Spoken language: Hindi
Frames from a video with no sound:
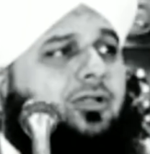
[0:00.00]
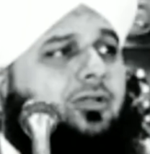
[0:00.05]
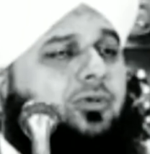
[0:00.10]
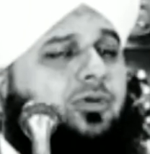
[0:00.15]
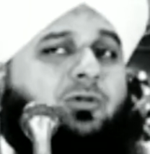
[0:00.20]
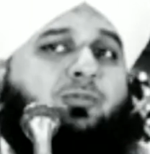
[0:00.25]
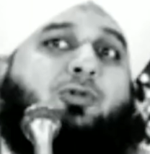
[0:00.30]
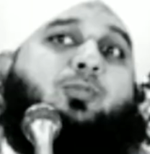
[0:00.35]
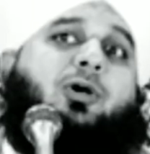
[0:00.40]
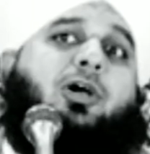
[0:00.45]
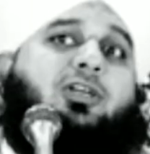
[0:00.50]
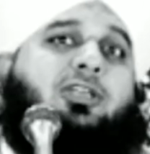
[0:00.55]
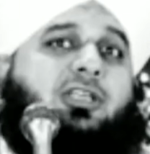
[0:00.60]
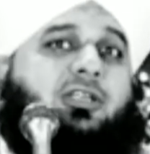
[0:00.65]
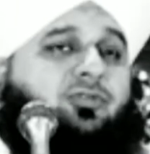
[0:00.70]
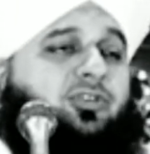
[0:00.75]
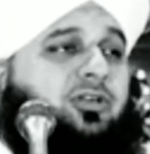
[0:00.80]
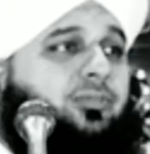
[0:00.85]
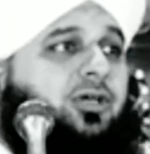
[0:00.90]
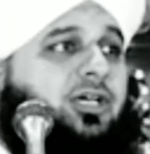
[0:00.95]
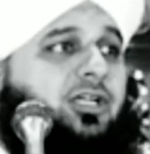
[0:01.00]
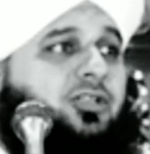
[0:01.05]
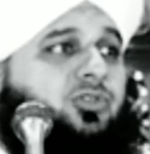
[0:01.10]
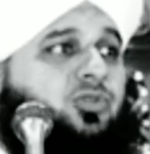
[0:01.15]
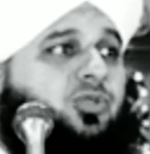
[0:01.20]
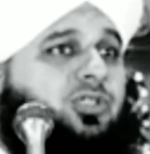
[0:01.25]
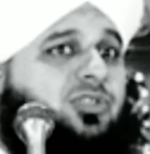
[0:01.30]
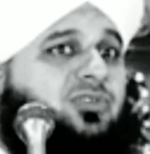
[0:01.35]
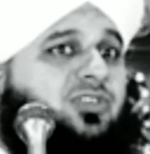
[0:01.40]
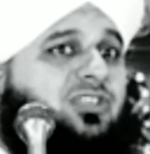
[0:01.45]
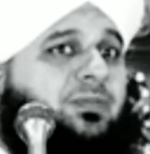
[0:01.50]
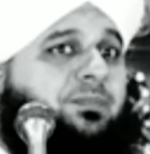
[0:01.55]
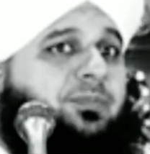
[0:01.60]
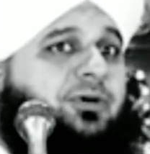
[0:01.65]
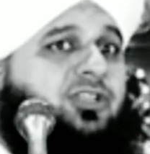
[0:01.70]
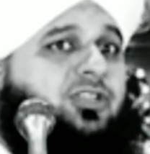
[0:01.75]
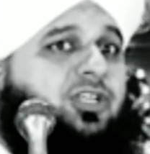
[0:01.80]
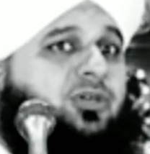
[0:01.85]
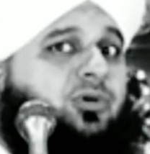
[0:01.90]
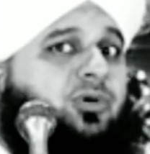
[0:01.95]
तो नबी पाक ने फरमाया जो किसी के
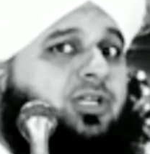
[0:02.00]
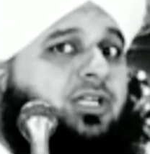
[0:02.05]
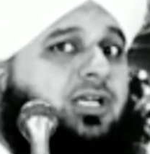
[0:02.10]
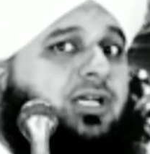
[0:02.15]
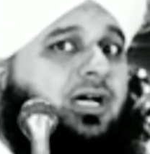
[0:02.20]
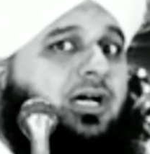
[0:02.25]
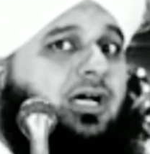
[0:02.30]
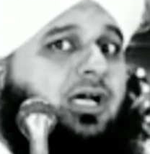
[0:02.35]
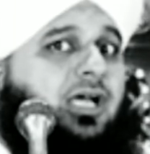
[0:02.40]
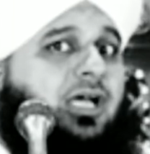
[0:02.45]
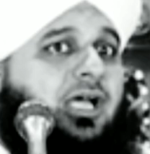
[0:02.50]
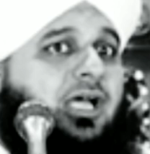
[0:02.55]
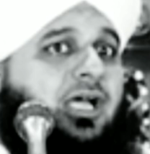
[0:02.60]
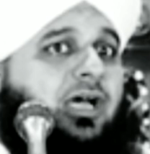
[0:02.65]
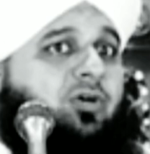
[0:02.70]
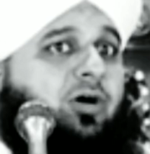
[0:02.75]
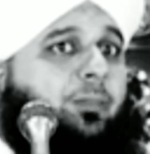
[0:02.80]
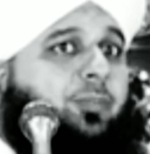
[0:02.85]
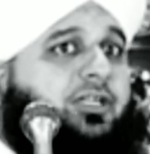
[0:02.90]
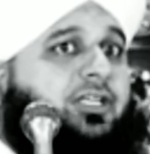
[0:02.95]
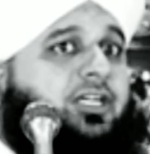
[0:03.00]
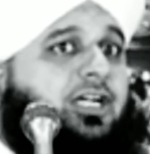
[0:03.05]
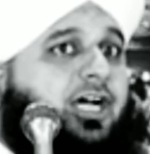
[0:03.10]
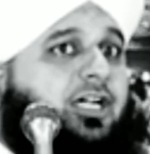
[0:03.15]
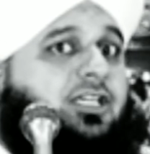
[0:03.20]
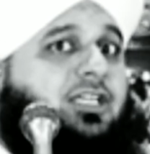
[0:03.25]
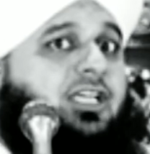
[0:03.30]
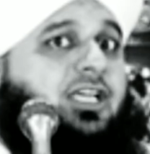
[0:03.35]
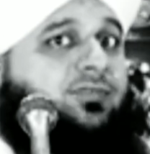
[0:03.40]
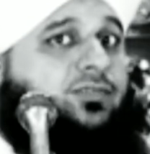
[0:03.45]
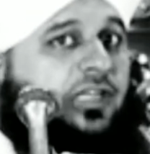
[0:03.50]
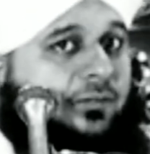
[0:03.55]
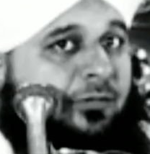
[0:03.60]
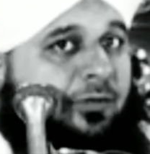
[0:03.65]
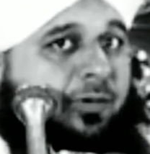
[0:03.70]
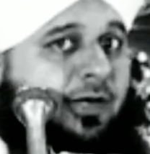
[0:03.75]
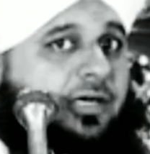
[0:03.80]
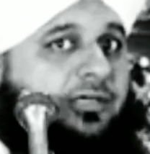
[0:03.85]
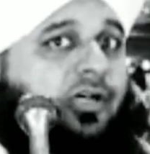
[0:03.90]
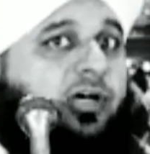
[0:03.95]
पर्दे खोलेगा वो अपने घर के अंदर
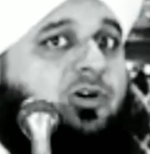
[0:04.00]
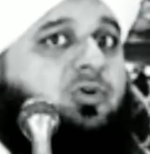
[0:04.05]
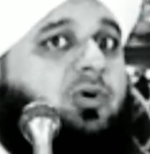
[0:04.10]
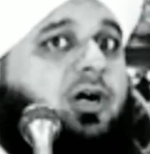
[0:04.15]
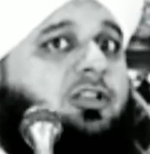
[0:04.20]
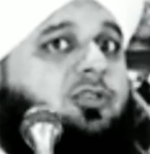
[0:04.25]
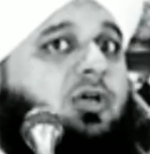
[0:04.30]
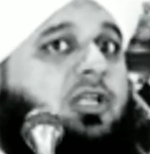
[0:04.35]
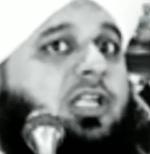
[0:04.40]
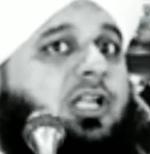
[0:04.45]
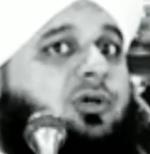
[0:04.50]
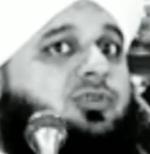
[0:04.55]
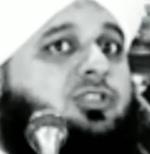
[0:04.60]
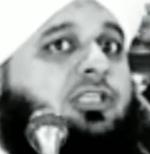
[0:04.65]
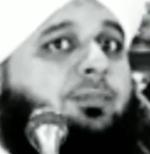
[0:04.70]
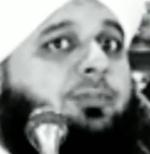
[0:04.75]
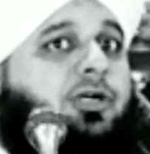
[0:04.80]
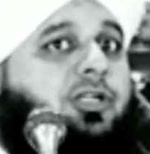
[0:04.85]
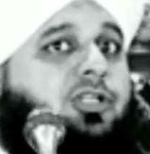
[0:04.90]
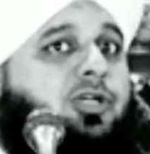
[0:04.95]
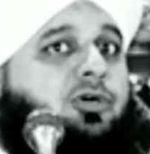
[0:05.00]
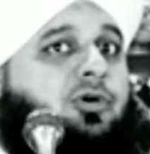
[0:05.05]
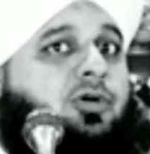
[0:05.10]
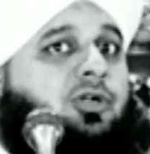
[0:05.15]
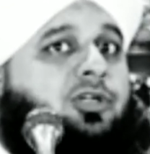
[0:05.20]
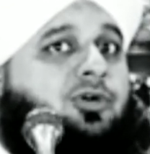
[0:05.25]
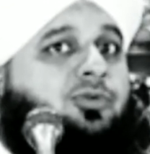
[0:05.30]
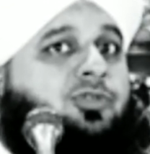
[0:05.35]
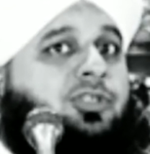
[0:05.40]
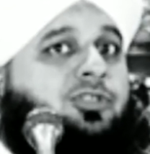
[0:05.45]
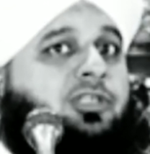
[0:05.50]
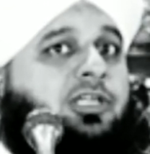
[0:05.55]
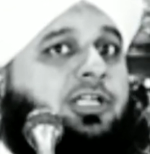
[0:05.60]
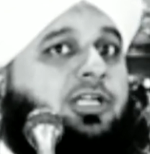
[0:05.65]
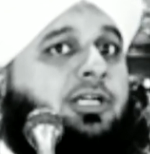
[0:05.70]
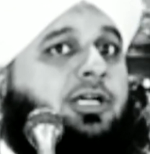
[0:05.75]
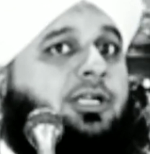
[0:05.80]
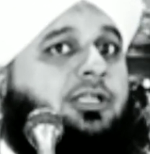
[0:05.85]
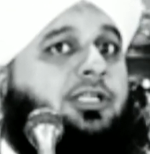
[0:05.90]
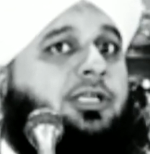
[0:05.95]
भी बैठा हुआ तो अल्लाह उसके पर्दे खोल के उसे
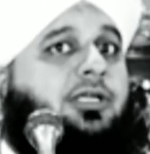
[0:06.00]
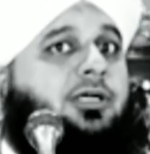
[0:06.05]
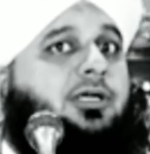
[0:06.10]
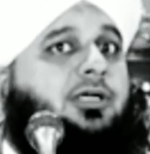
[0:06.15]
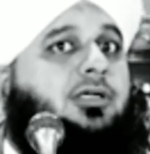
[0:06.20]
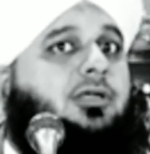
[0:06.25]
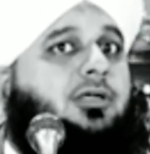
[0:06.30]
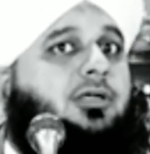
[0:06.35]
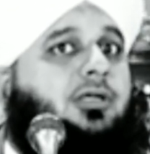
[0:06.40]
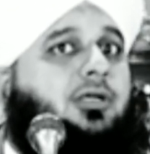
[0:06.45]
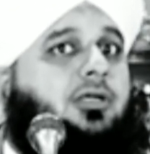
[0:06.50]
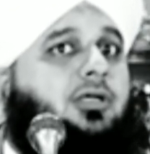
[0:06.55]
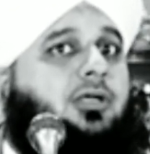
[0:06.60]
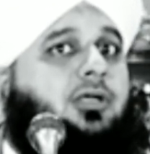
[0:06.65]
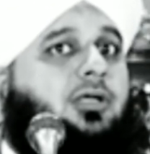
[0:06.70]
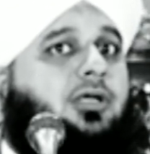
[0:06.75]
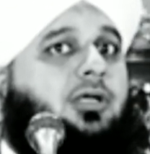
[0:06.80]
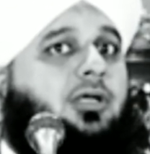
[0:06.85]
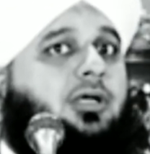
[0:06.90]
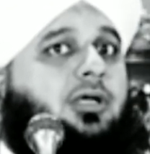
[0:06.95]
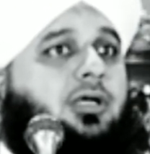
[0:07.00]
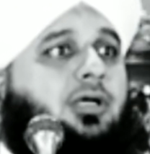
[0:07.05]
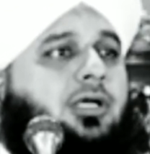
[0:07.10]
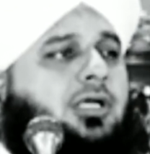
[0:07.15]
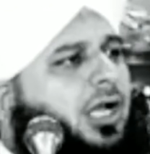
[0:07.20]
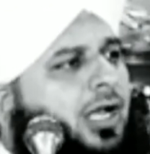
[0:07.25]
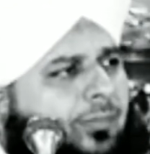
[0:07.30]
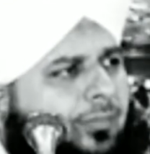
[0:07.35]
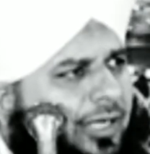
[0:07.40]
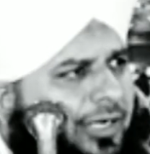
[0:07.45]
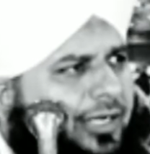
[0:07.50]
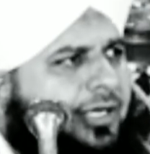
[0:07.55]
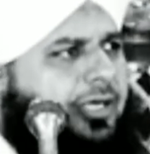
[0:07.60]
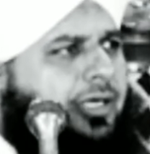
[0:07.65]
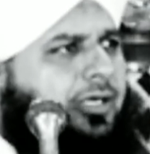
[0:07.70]
जलील कर देगा क्या माना